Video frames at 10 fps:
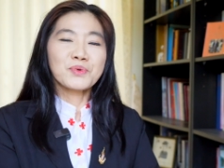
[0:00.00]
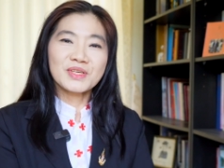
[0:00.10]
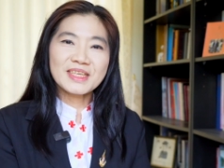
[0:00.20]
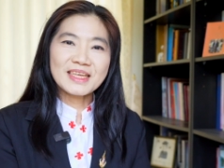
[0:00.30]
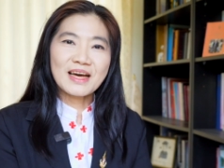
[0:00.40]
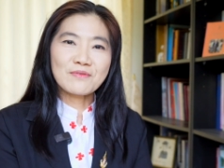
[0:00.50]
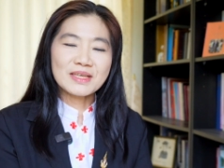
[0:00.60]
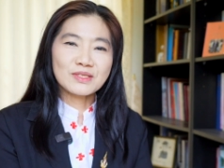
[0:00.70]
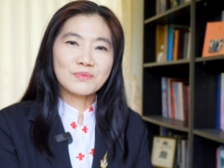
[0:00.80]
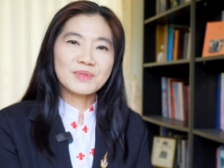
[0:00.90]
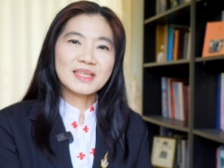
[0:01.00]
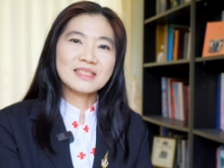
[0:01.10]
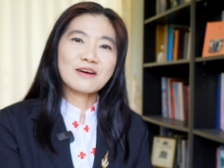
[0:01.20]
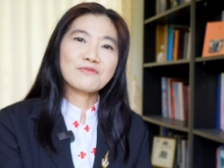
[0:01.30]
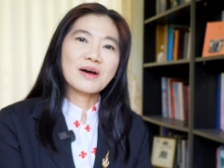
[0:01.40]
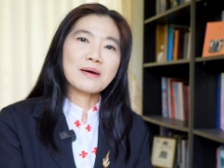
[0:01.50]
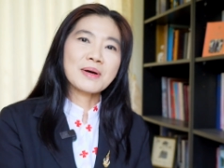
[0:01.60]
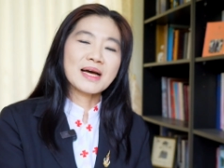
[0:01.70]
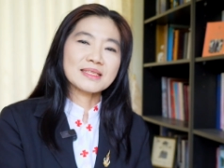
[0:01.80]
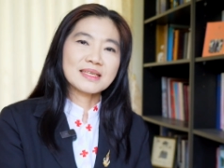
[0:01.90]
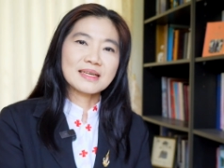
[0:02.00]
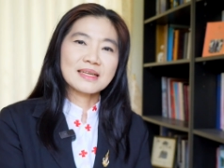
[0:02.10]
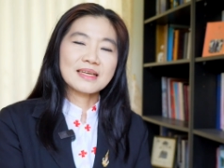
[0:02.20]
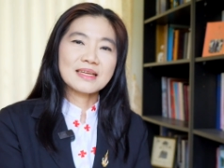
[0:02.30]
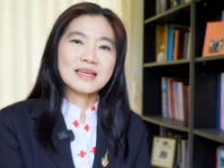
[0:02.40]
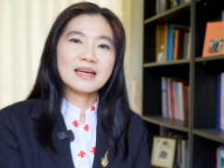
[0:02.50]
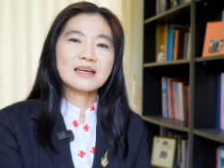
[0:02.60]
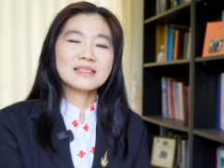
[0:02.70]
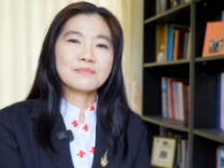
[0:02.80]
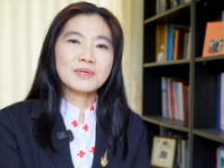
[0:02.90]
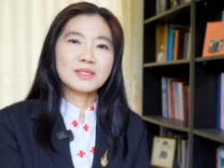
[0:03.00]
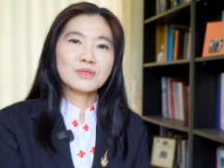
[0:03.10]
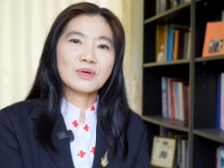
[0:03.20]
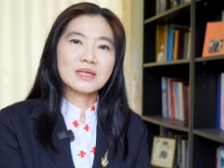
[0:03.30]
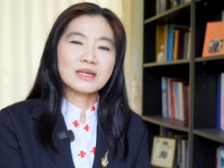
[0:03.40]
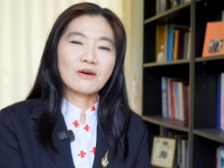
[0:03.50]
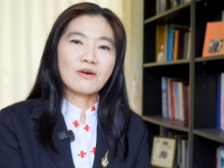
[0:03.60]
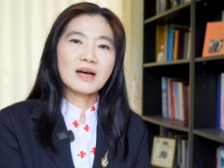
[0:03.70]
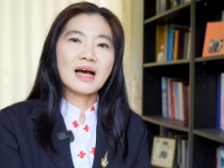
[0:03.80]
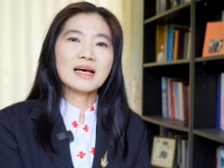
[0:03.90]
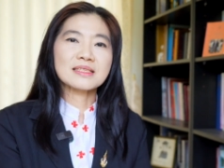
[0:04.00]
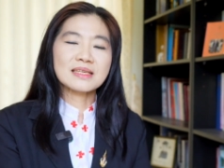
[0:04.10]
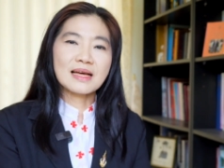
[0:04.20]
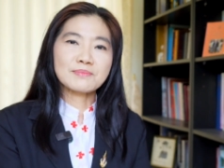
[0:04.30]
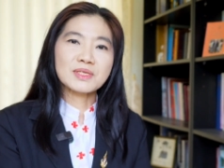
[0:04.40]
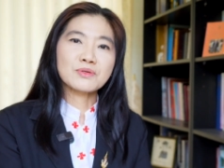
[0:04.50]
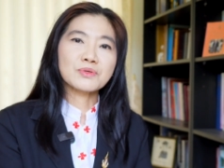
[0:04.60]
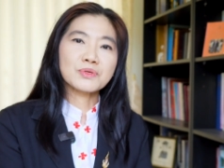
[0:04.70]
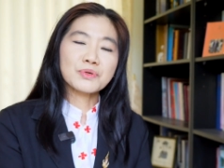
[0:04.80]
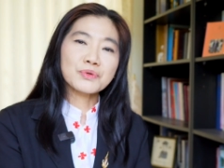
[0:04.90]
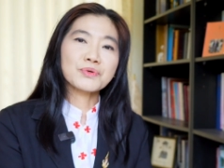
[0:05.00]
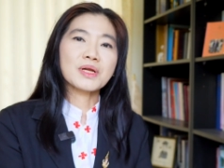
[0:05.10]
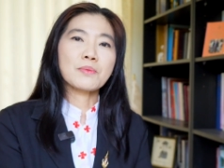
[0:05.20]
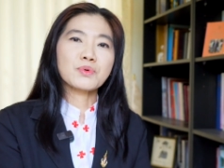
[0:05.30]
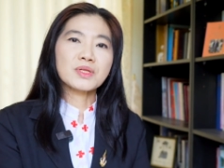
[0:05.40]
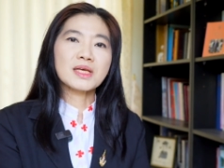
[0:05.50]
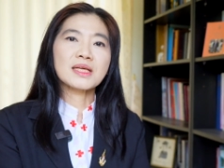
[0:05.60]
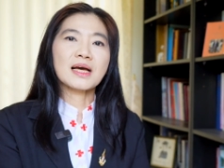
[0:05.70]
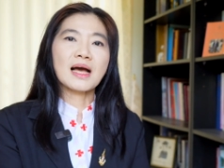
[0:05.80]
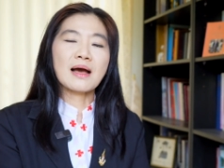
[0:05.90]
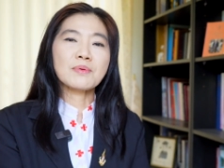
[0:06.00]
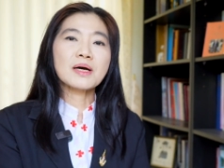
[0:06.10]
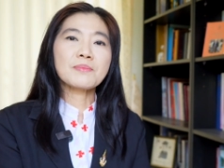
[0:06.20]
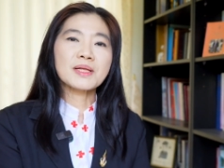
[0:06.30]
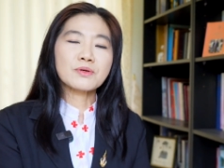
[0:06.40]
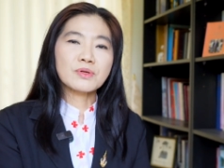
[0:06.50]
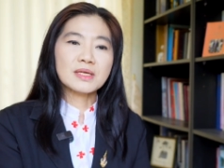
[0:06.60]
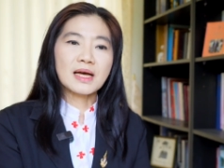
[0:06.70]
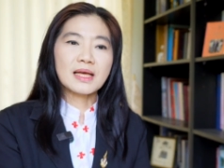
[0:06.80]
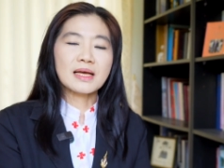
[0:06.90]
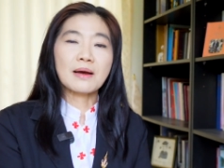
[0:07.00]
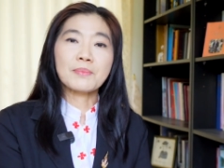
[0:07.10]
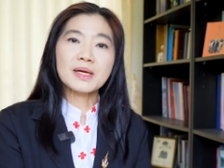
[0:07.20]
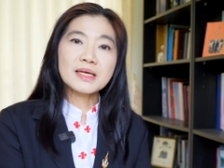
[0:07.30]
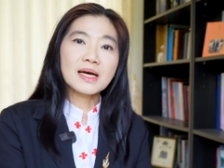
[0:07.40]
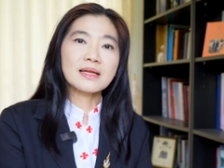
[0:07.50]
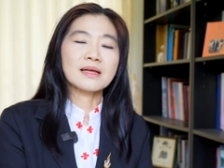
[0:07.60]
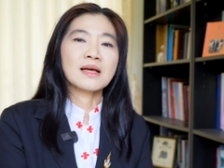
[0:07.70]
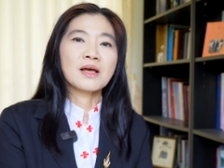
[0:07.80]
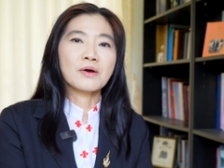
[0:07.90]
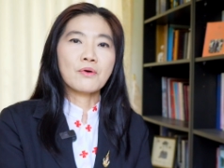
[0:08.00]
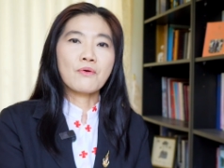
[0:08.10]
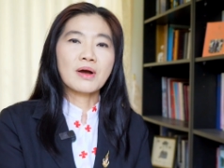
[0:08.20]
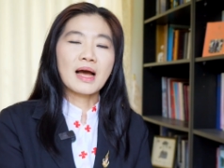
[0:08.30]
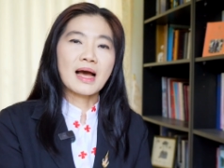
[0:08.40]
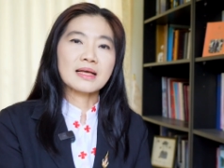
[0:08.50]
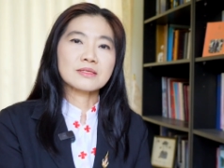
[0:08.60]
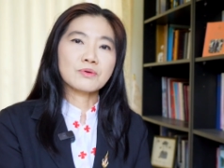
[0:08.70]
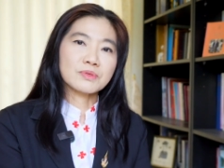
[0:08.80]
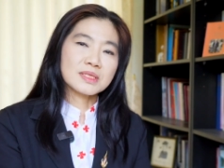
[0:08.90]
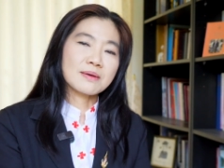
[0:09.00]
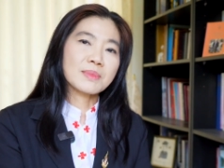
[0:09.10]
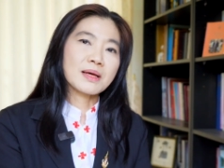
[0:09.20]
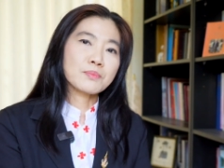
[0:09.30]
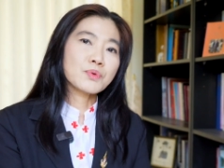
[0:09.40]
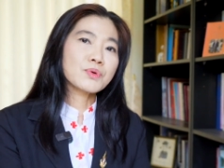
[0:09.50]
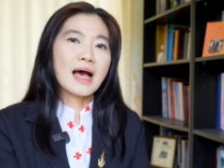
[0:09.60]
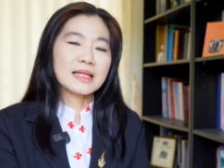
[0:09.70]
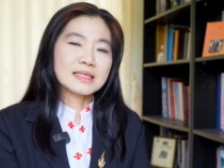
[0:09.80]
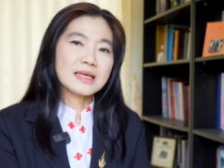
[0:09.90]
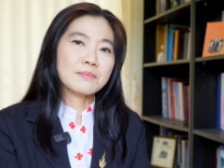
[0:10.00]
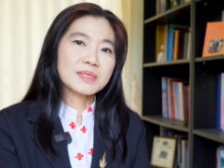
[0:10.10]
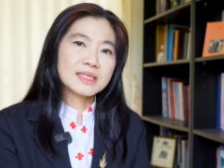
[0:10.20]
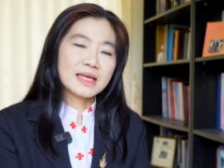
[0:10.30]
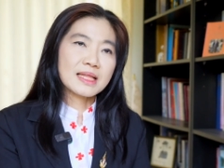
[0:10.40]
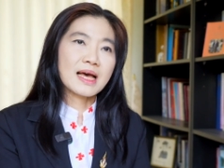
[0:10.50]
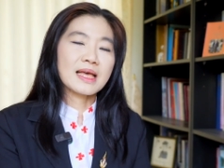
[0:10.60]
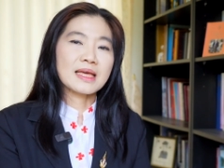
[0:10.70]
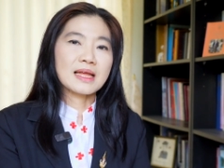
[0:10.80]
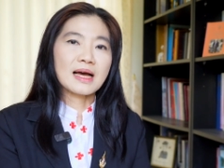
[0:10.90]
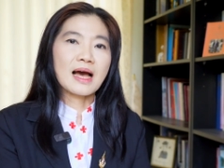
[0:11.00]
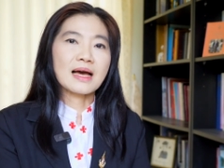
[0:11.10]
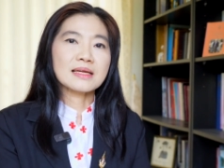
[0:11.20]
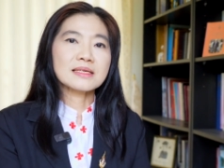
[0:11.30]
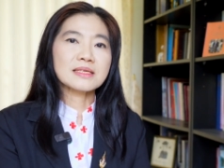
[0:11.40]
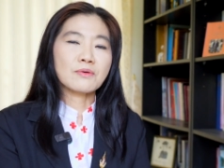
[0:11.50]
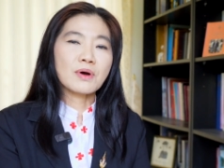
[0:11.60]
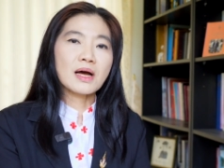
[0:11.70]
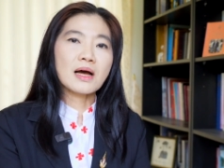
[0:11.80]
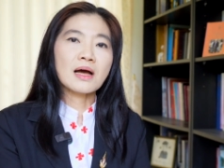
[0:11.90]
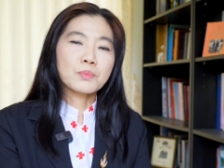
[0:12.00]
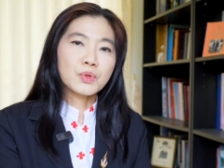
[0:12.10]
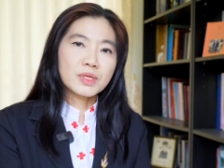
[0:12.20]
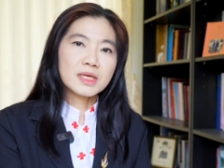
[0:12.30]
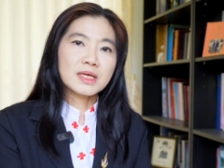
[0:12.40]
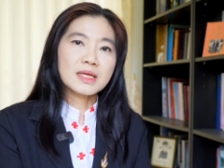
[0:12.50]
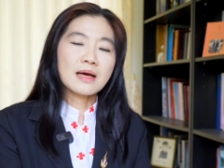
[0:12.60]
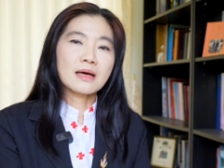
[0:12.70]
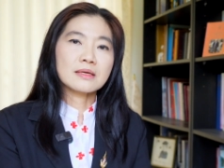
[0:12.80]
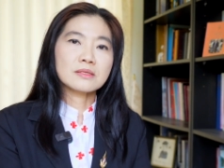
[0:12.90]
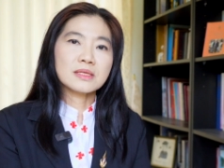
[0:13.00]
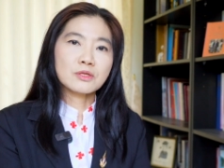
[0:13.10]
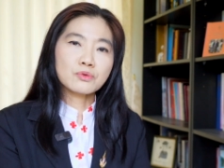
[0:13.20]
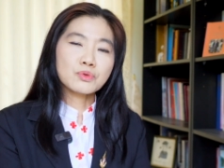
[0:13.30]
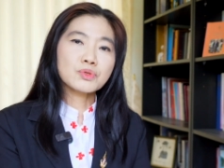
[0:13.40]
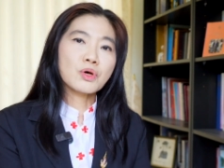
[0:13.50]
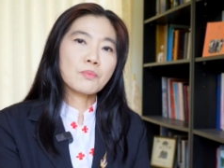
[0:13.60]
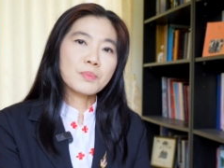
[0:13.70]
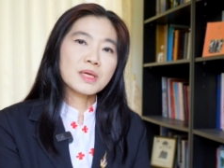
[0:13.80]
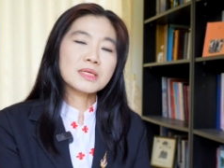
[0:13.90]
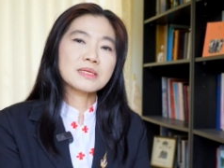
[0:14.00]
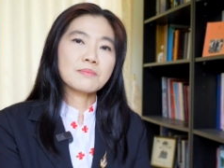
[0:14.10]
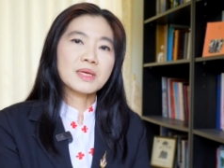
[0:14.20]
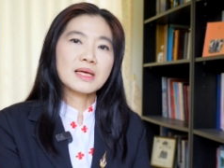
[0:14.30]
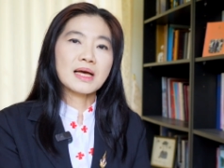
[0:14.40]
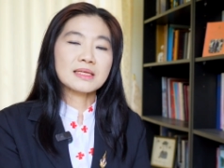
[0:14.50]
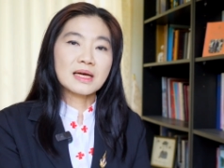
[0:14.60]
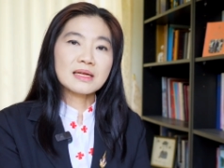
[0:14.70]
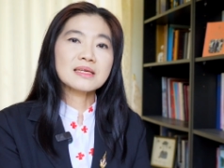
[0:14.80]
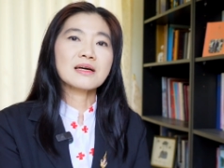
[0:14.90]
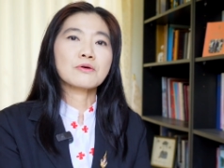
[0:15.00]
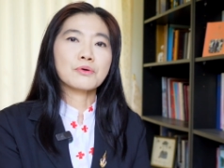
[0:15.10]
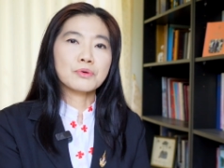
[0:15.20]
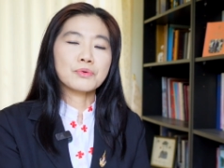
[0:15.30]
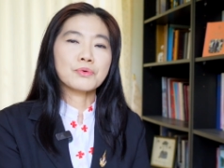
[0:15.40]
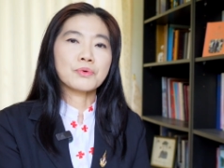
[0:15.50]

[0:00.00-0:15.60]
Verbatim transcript: มูลที่รางวัลสมเด็จเจ้าฟ้า มหาจักรีเนี่ยก็จะเป็นส่วนหนึ่งของการสนับสนุนครูในมูลที่นะคะ เพื่อเป็นนกลไกขับเคลื่อน โครงการส่งเสริมการพูดอ่านเขียนภาษาไทยนะคะ เนื่องจากว่ามูลนิธิเนี่ยในทุก ๆ 2 ปีจะมีการคัดเลือกครู